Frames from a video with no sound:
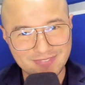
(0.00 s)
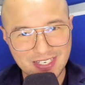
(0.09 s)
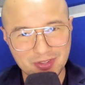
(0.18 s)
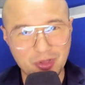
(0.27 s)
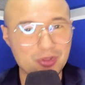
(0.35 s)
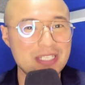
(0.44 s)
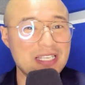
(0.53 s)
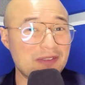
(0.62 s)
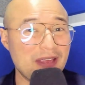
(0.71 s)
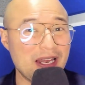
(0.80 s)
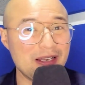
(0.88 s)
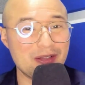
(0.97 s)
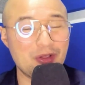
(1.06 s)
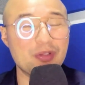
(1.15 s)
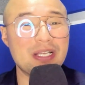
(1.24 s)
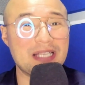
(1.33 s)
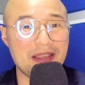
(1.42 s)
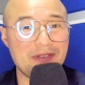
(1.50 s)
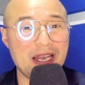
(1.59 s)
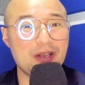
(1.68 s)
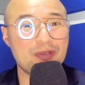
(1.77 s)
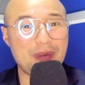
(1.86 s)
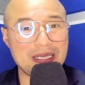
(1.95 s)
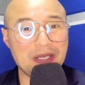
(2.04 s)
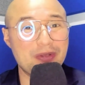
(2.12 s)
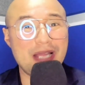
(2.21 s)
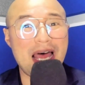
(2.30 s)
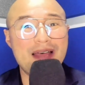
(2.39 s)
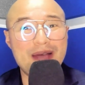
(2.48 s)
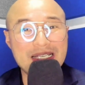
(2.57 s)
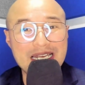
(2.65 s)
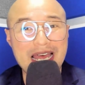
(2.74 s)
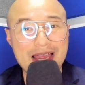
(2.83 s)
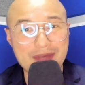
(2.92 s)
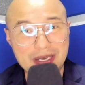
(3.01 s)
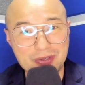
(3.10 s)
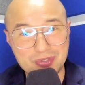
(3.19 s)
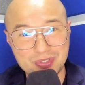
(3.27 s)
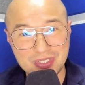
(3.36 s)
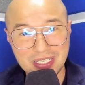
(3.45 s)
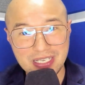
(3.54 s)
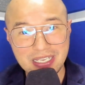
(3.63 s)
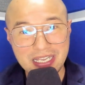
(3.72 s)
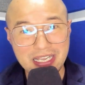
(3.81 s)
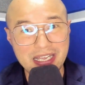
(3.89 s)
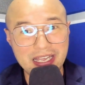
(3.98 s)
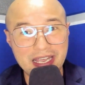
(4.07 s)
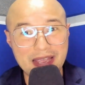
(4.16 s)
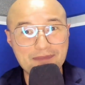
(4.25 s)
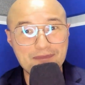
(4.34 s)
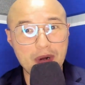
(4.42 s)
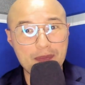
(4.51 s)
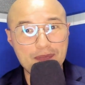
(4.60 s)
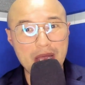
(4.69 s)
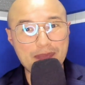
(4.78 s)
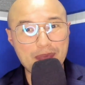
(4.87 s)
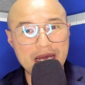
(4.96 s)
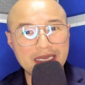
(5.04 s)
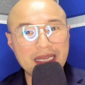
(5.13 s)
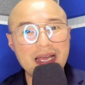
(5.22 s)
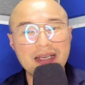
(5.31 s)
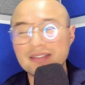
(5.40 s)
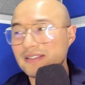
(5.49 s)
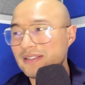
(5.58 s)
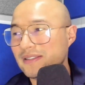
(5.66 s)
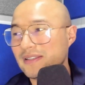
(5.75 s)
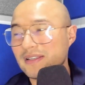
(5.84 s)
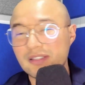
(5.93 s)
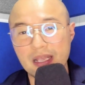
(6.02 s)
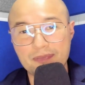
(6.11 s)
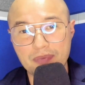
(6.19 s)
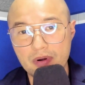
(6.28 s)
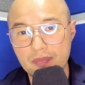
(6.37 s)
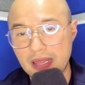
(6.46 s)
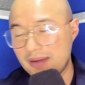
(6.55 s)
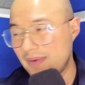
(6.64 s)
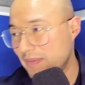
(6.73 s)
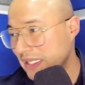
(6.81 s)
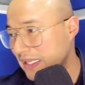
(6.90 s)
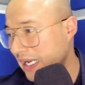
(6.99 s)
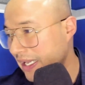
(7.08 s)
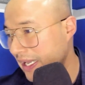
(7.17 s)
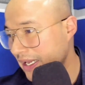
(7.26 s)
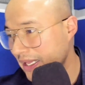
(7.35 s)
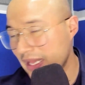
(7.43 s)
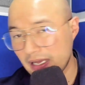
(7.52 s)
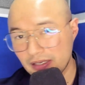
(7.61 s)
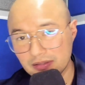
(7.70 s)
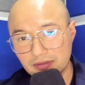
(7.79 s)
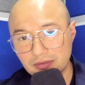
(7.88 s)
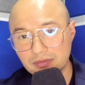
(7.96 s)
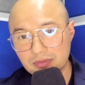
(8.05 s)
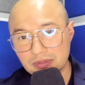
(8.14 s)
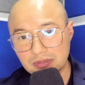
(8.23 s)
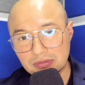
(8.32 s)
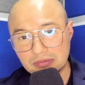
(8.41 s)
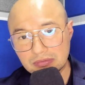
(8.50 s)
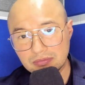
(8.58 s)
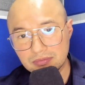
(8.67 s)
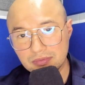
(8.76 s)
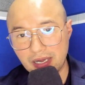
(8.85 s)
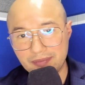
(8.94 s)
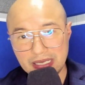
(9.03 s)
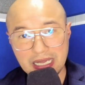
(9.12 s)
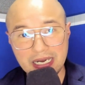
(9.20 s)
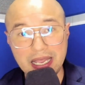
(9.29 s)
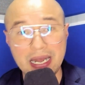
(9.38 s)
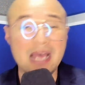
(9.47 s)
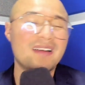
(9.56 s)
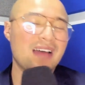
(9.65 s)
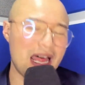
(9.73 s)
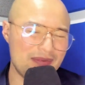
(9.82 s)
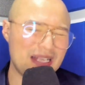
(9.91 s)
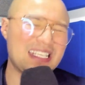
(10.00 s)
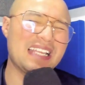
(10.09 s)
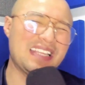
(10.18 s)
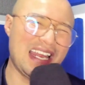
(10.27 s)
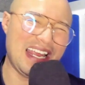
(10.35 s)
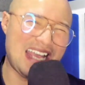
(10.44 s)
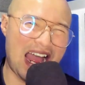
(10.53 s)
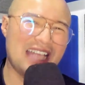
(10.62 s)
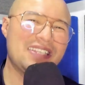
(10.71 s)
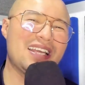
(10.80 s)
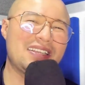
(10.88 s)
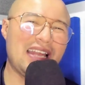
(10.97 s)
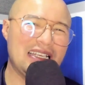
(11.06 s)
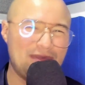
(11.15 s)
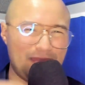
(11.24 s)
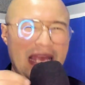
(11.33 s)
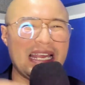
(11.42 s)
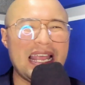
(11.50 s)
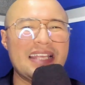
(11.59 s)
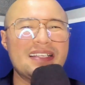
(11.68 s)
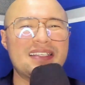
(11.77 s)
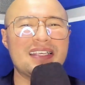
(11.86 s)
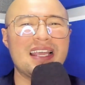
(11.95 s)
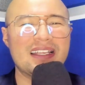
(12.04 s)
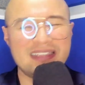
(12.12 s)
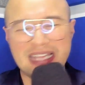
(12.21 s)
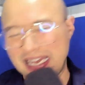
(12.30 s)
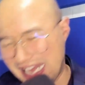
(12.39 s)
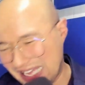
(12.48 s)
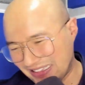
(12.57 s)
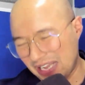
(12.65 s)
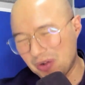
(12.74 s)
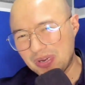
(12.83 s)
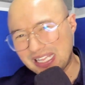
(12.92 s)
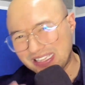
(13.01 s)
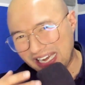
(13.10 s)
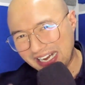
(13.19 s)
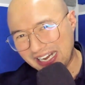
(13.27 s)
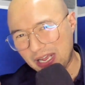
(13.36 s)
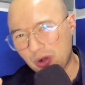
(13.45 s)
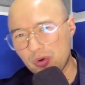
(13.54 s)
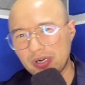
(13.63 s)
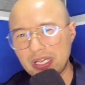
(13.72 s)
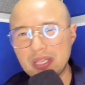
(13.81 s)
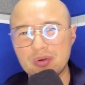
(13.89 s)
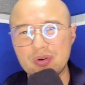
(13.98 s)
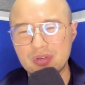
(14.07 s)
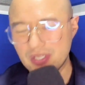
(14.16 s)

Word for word: donde se definen, donde se definen los partidos, nada más y nada menos. En propia puerta, Sepúlveda, mamita querida. Mm. Tremenda arquera. Además que tiene cancha, tiene experiencia, tiene categoría, tiene recorrido.